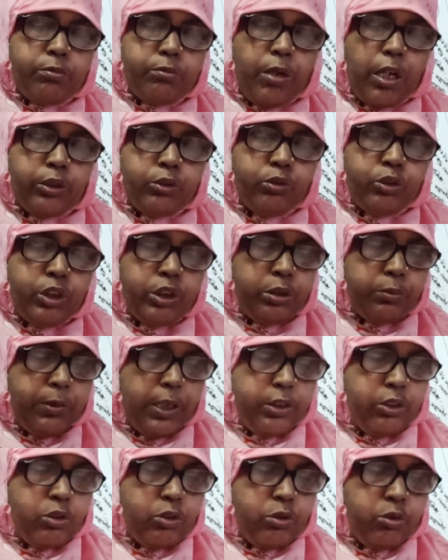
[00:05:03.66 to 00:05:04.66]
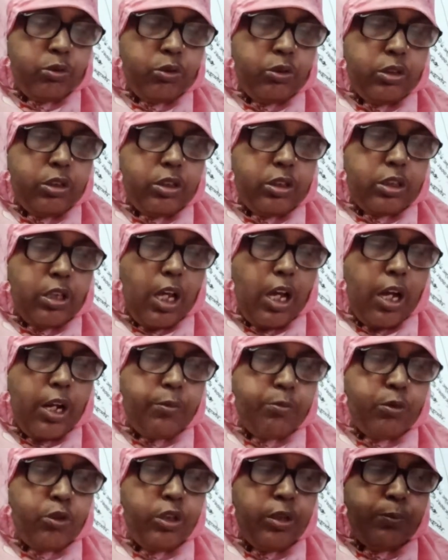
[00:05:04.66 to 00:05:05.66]
মানুষ মাত্র তাহার
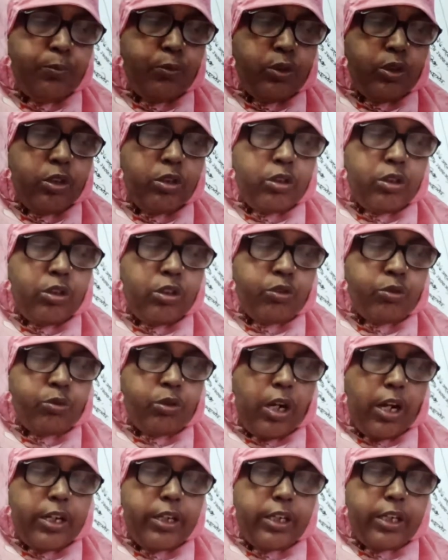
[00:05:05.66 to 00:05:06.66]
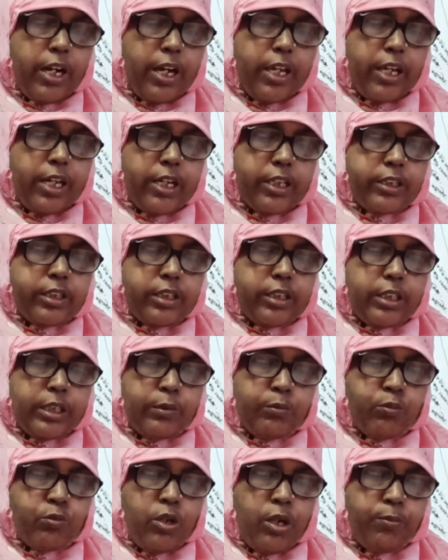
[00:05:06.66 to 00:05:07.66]
মনে পড়িল কোরআনের আয়াত
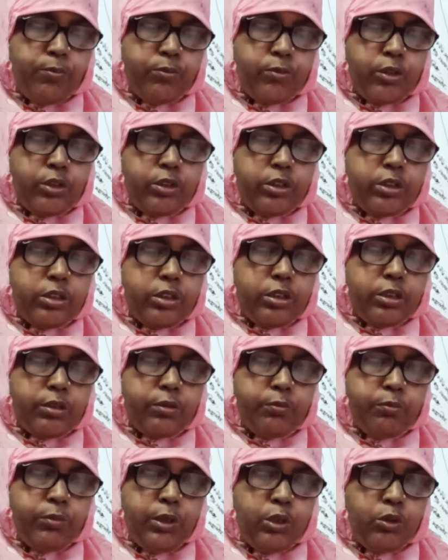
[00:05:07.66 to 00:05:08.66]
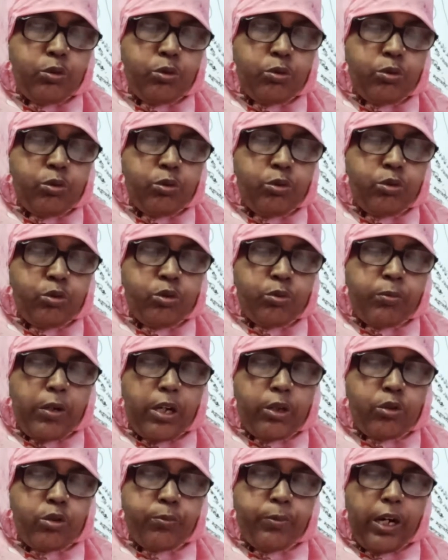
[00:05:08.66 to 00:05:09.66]
মোহাম্মদ মৃত্যু
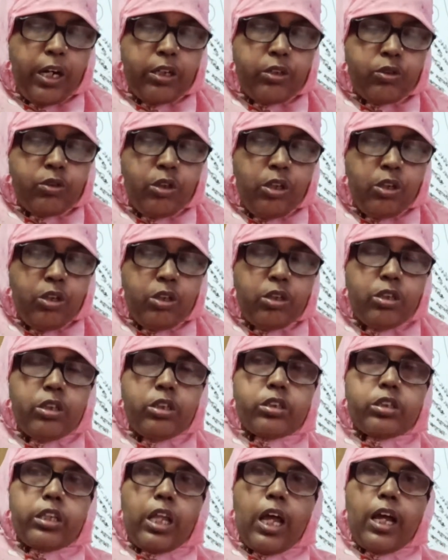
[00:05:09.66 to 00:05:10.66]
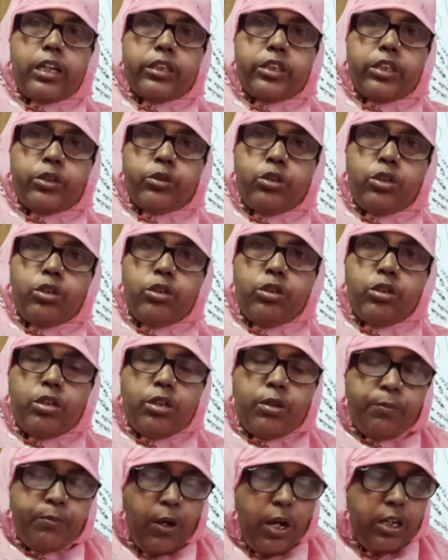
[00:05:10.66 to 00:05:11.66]
তোমারও ভাগ্য তাহাদেরও
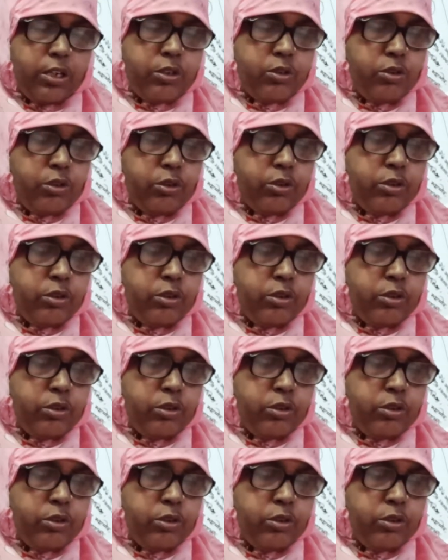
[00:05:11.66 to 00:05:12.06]
ভাগ্য